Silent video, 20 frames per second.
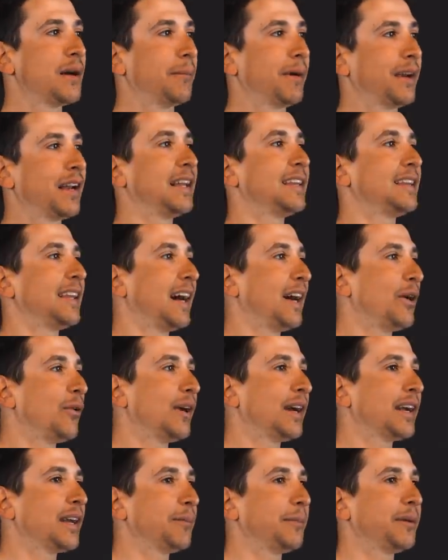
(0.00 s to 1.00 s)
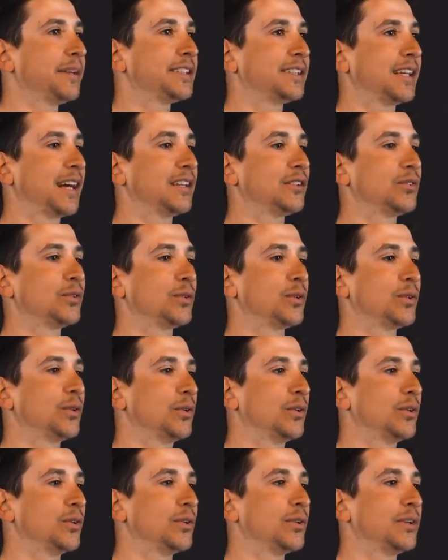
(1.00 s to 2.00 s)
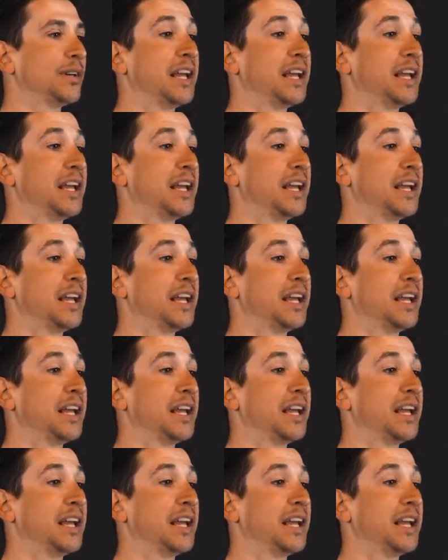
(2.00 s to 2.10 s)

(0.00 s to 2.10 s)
ma in realtà ho anche pensato